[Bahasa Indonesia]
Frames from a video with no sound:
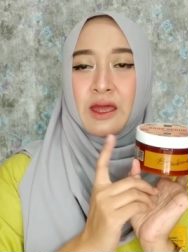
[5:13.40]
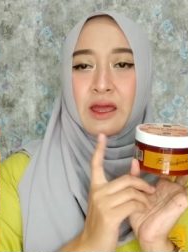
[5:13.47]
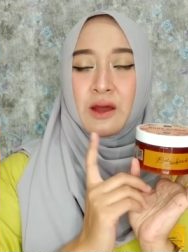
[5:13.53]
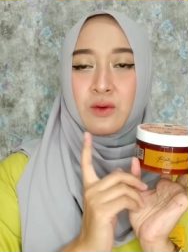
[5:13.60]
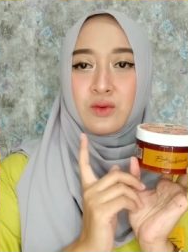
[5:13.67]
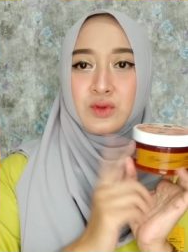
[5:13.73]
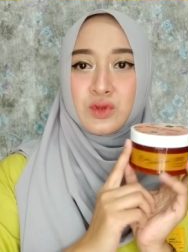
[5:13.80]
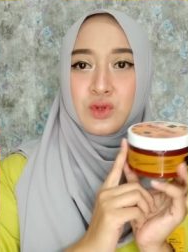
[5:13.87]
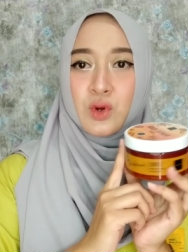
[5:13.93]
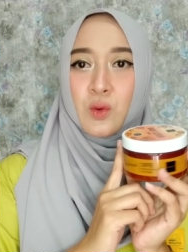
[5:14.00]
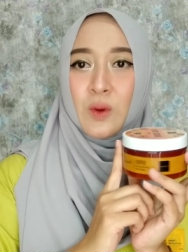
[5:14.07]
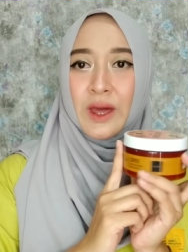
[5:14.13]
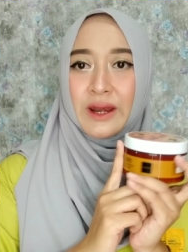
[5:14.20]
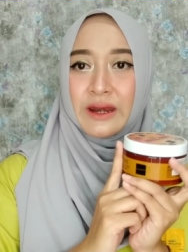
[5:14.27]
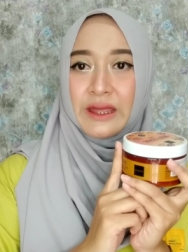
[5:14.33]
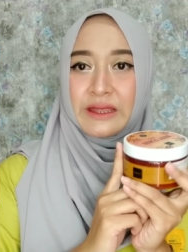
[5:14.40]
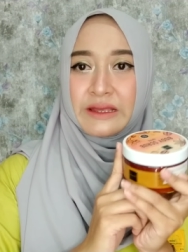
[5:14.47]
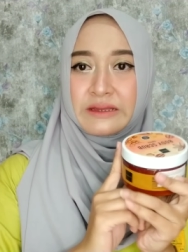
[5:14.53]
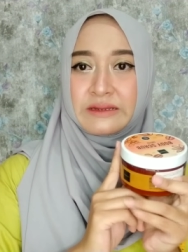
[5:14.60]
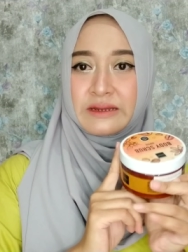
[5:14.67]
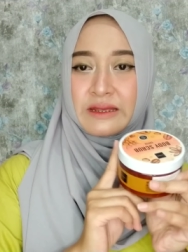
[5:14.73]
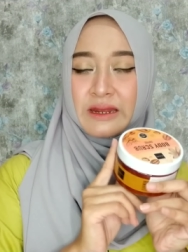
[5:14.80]
untuk
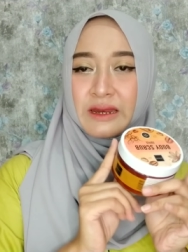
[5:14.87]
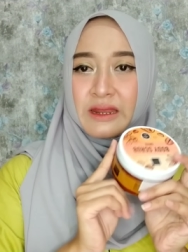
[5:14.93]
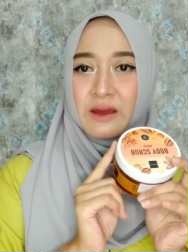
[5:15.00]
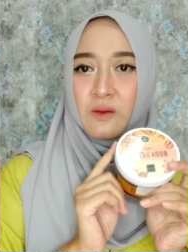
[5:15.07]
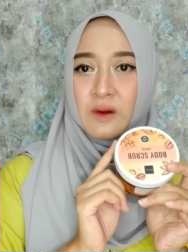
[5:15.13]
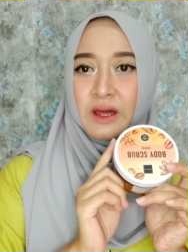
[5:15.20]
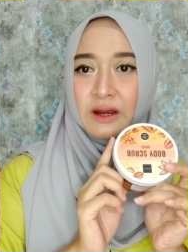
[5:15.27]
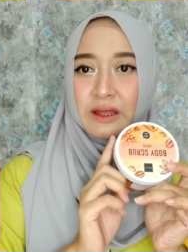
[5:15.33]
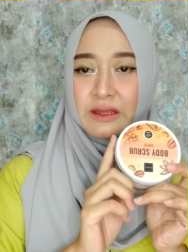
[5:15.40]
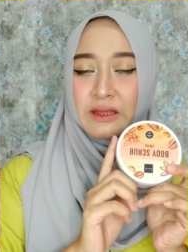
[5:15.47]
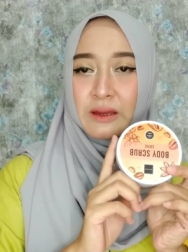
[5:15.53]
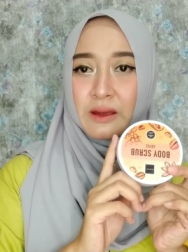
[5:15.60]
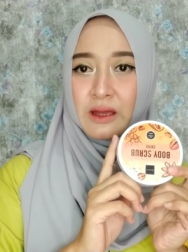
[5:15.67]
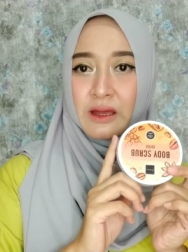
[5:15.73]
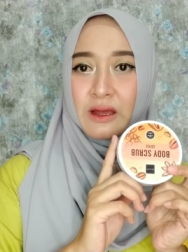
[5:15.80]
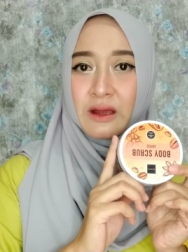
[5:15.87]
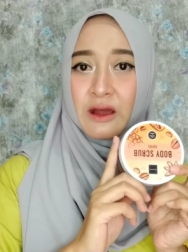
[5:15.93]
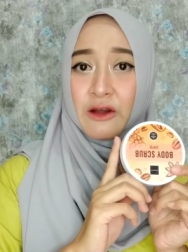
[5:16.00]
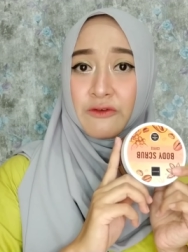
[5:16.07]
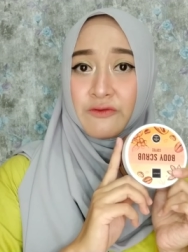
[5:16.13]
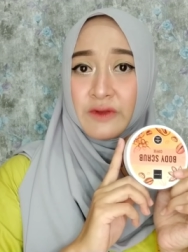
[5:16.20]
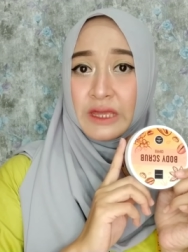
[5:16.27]
warnanya sendiri dia warnanya uh,
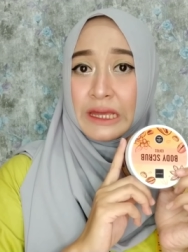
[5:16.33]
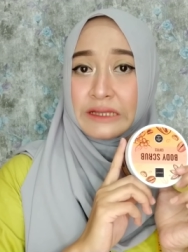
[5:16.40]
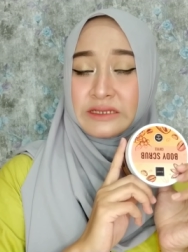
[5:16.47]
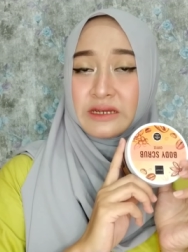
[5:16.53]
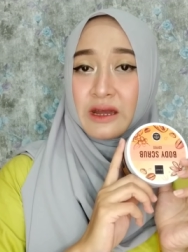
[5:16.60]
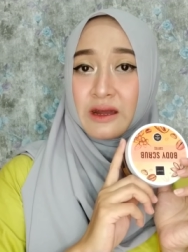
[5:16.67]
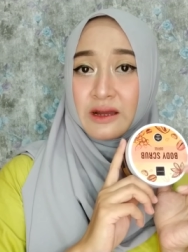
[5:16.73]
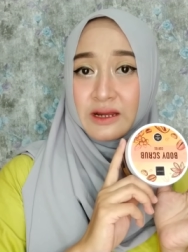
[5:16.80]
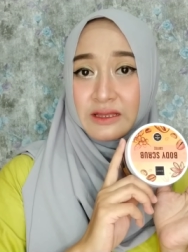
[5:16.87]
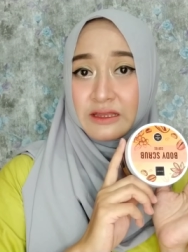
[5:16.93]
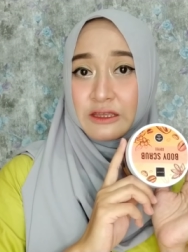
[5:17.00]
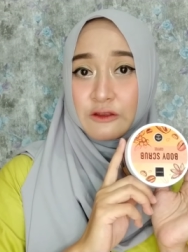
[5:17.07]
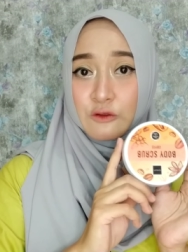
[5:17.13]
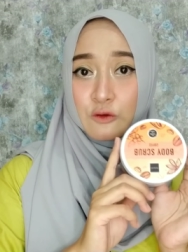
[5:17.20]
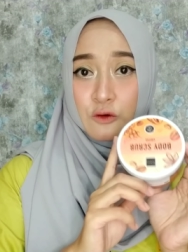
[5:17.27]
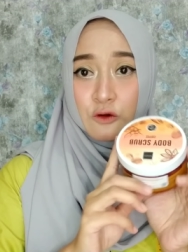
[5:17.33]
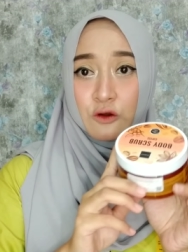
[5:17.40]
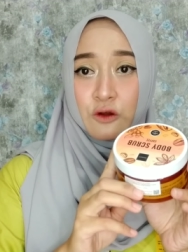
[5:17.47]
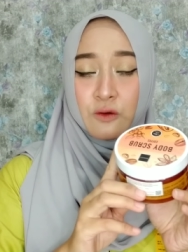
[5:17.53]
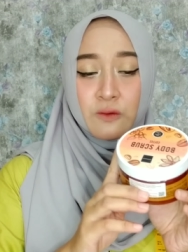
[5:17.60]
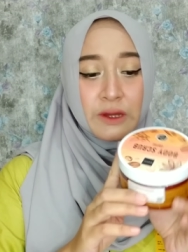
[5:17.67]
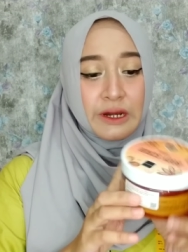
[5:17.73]
coffee ya coklat
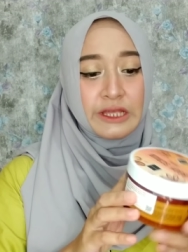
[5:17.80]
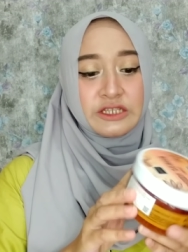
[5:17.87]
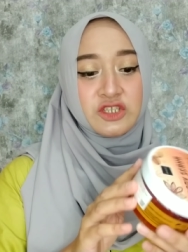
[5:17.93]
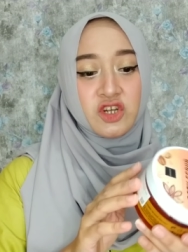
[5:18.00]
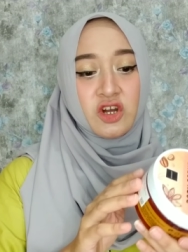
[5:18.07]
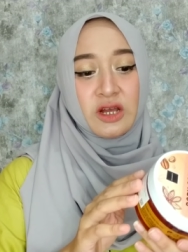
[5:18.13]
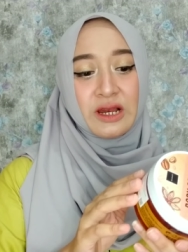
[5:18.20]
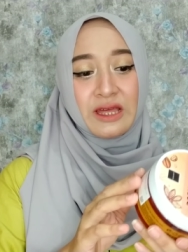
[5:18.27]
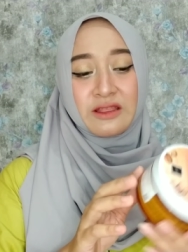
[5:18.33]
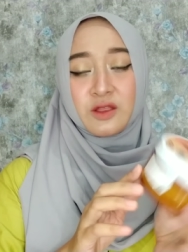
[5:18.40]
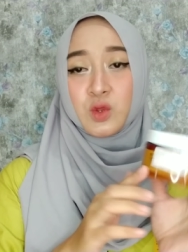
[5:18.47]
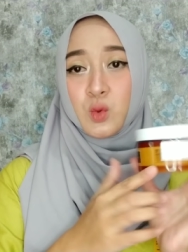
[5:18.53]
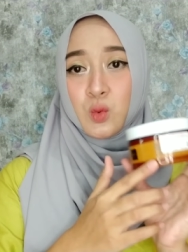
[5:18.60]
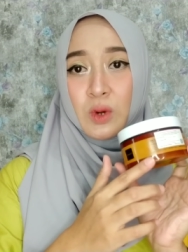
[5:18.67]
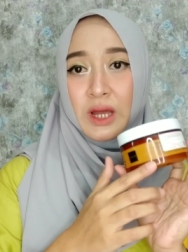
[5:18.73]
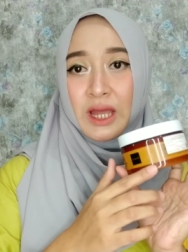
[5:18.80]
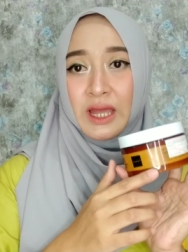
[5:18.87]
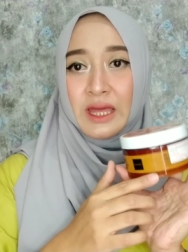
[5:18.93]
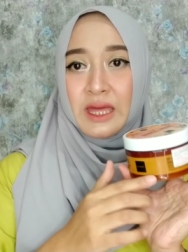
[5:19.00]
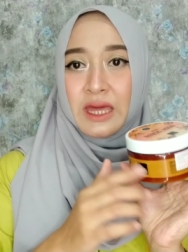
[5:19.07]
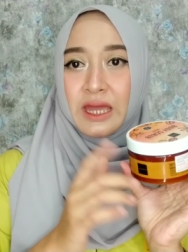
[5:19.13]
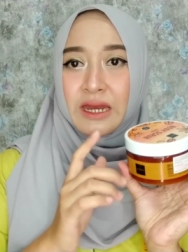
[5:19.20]
gitu warna coklat tua
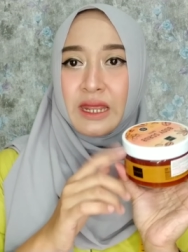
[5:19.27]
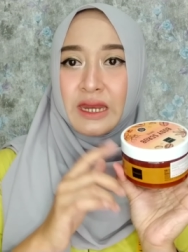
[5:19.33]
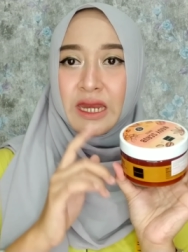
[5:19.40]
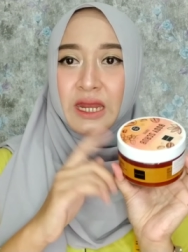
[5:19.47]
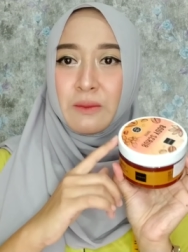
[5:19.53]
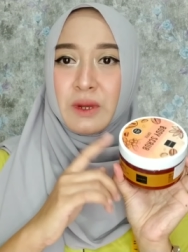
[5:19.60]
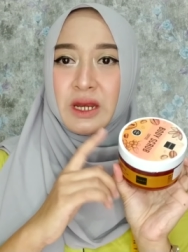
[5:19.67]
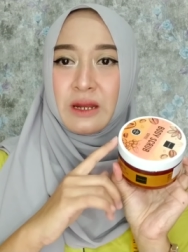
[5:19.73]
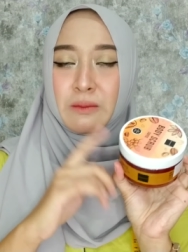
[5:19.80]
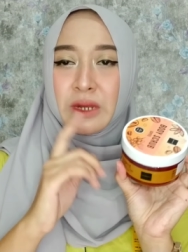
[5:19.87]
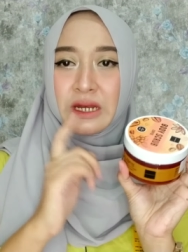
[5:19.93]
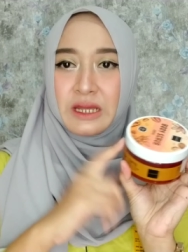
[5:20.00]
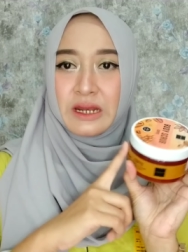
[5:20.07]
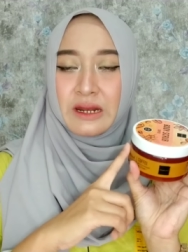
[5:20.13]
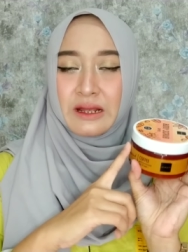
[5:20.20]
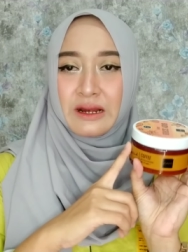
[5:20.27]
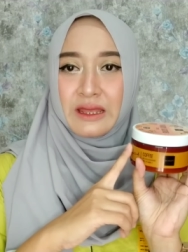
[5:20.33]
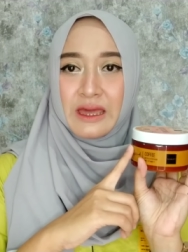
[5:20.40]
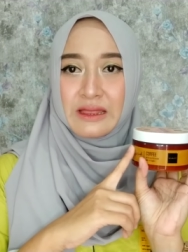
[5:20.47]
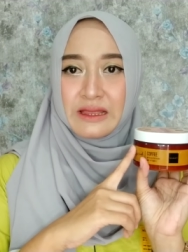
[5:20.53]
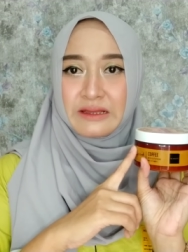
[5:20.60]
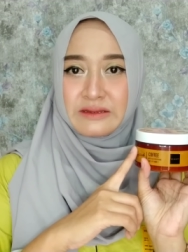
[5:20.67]
dan ini bener-bener
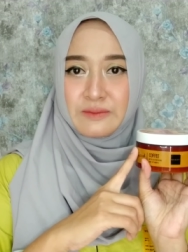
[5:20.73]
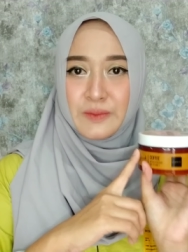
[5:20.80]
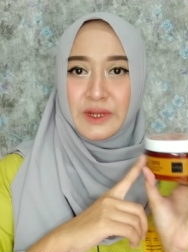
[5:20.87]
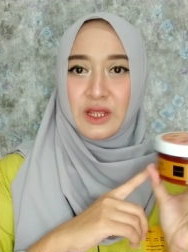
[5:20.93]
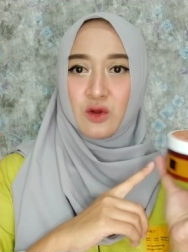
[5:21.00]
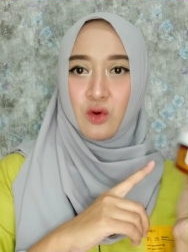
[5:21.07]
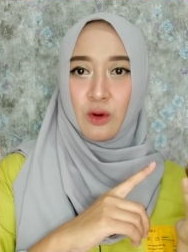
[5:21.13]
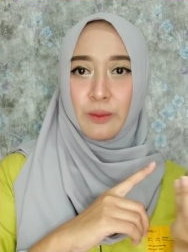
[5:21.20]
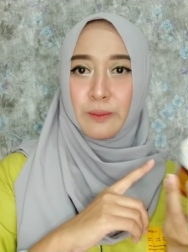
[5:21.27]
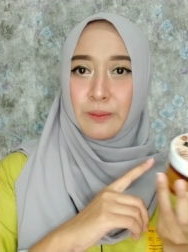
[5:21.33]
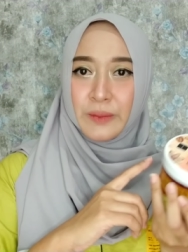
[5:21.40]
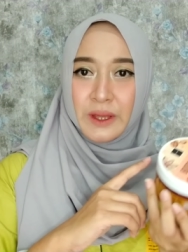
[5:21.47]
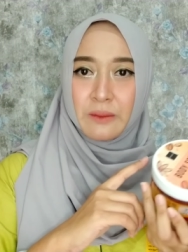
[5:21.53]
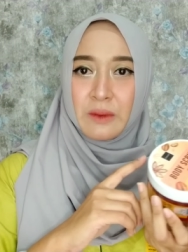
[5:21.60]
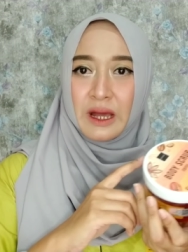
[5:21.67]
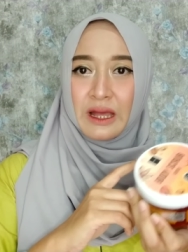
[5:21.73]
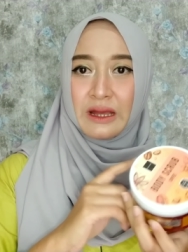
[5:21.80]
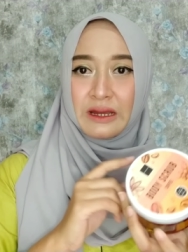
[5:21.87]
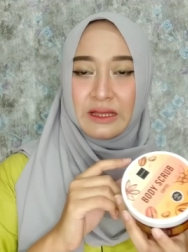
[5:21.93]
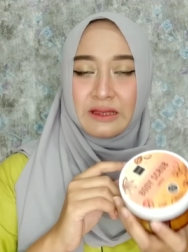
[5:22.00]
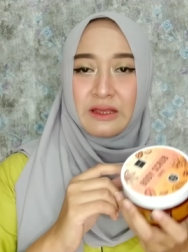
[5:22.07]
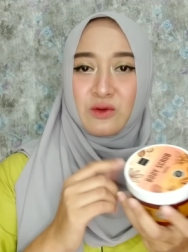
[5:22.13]
kelihatan seperti kopi
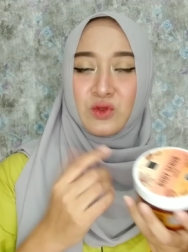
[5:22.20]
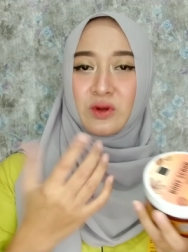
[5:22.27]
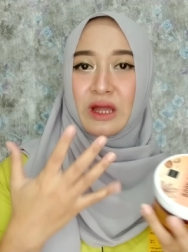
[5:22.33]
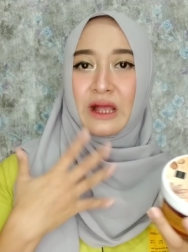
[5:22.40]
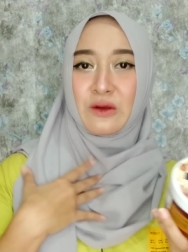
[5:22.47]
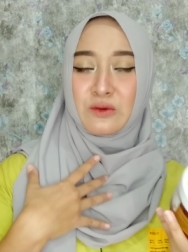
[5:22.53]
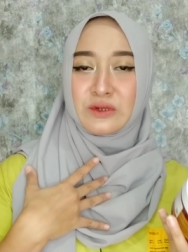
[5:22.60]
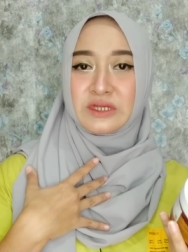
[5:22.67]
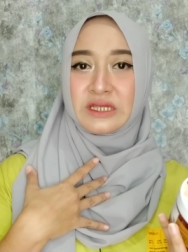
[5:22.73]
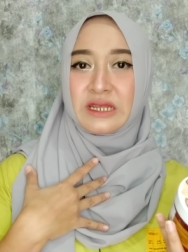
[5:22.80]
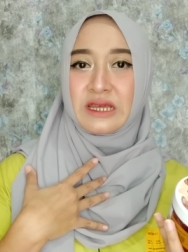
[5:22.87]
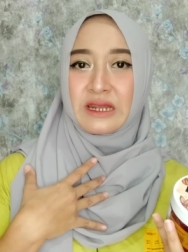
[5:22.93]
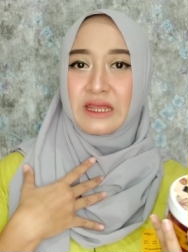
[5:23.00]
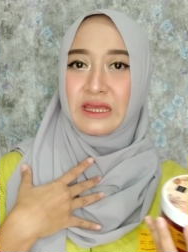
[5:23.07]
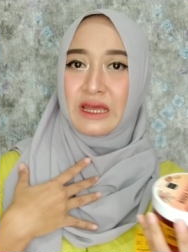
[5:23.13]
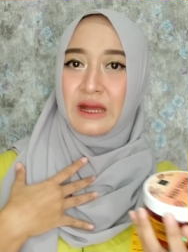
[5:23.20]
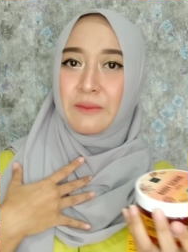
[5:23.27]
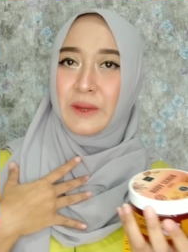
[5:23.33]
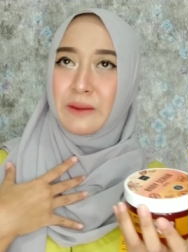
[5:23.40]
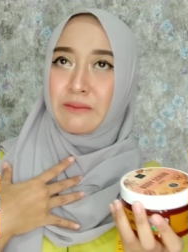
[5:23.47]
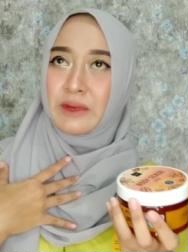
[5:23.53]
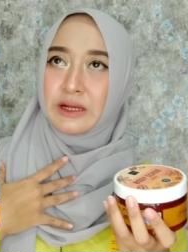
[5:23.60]
banget dia untuk aku sendiri yang
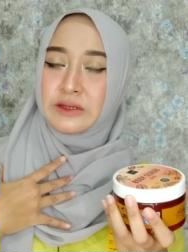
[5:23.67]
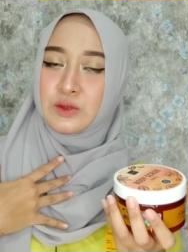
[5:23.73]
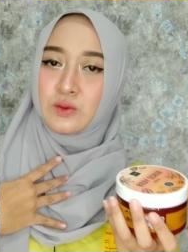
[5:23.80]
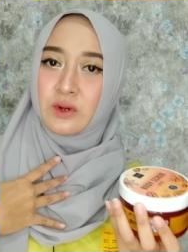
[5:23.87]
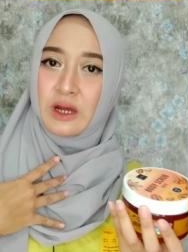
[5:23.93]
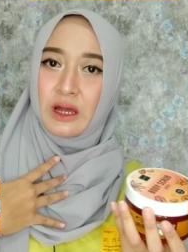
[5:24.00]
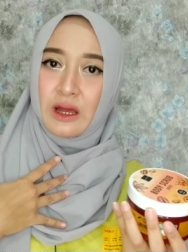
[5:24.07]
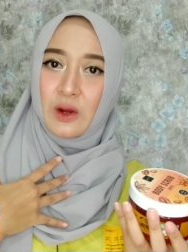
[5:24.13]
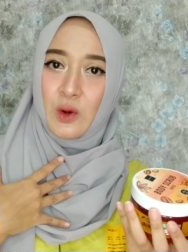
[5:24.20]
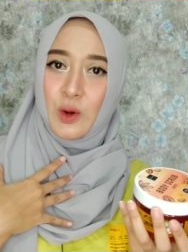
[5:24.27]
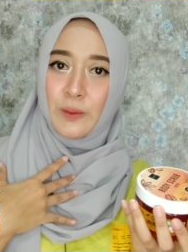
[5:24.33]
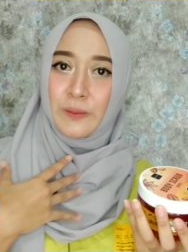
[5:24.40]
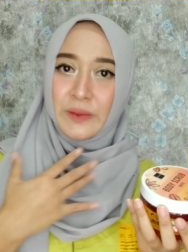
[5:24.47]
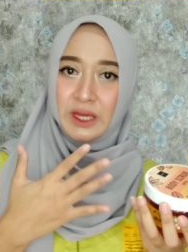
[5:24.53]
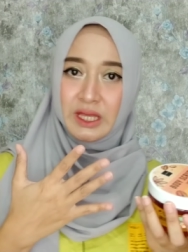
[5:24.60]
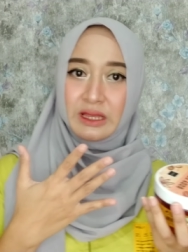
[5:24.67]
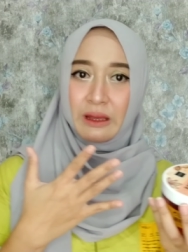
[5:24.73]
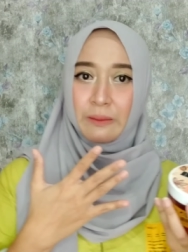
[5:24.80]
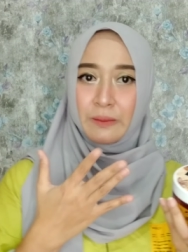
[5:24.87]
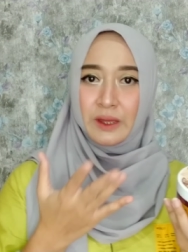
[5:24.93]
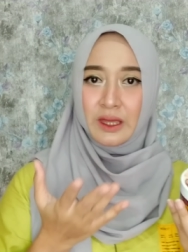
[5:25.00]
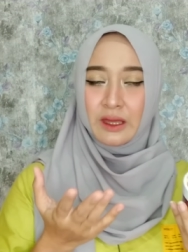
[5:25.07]
memang suka kopi
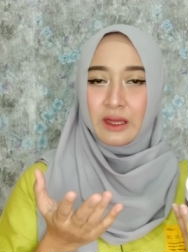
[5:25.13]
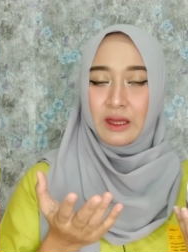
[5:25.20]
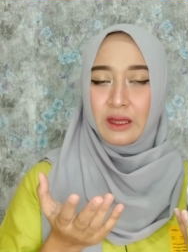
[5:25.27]
tapi